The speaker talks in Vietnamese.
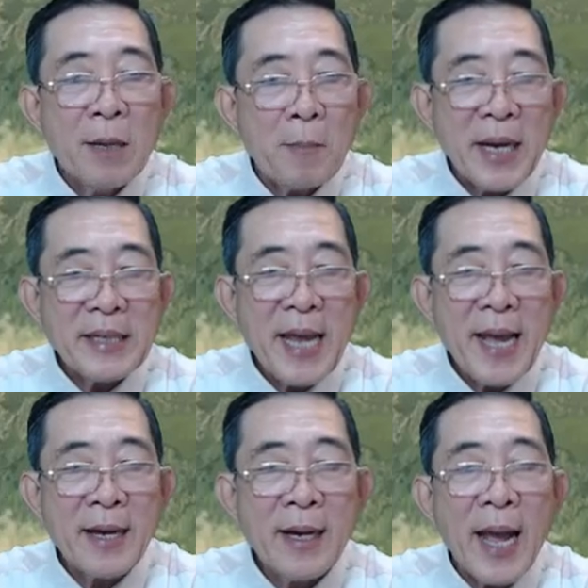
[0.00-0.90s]
Mây
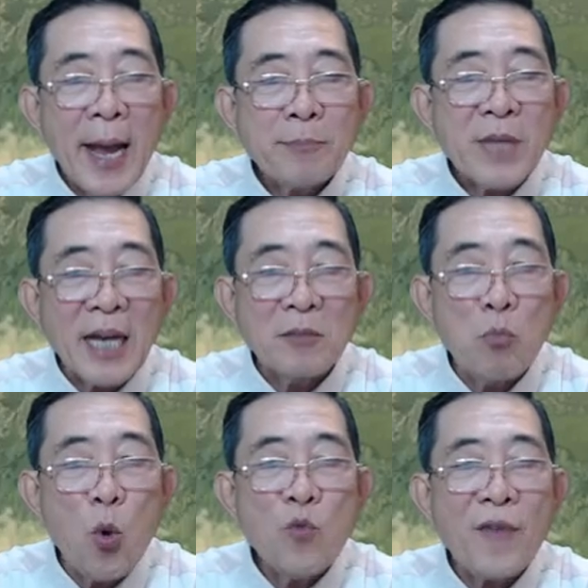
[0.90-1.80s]
đen ép thành
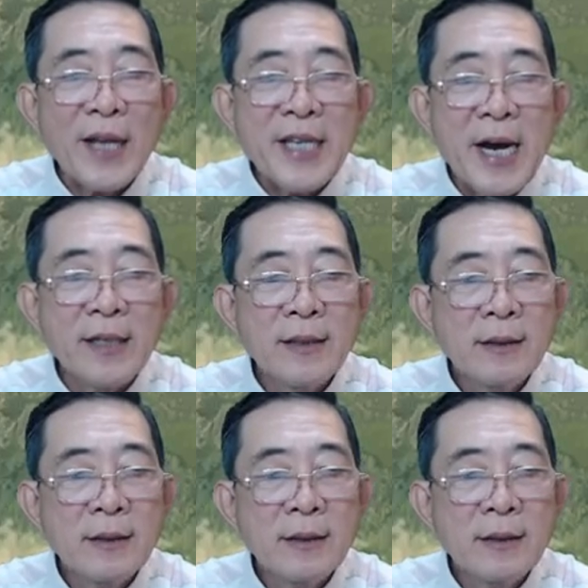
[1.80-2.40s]
muốn phá vỡ